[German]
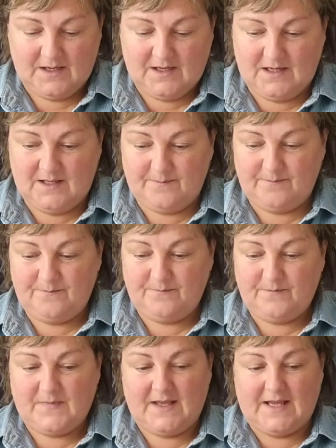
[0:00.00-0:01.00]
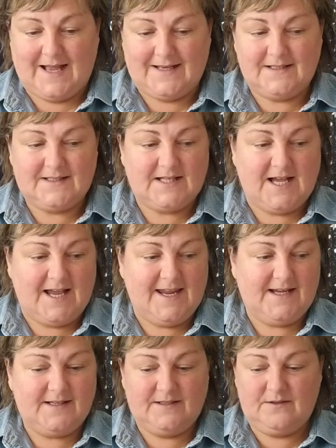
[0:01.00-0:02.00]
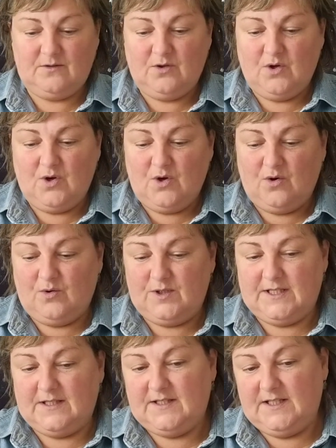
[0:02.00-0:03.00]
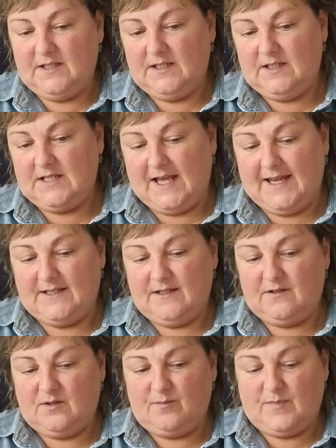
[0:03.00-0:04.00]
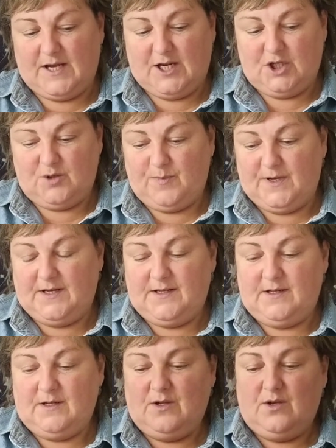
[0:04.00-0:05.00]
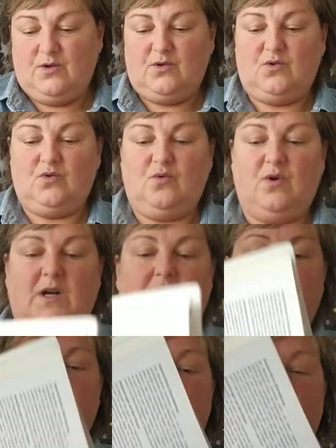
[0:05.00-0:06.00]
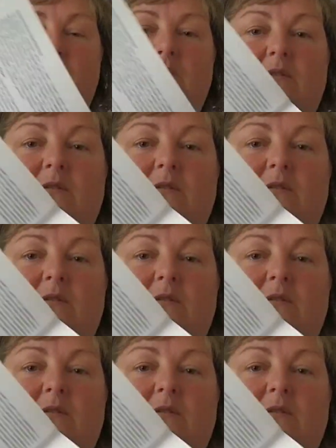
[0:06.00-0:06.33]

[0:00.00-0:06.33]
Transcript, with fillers: ähm, anzeigen. Und dann sieht die Seite zum Beispiel so aus.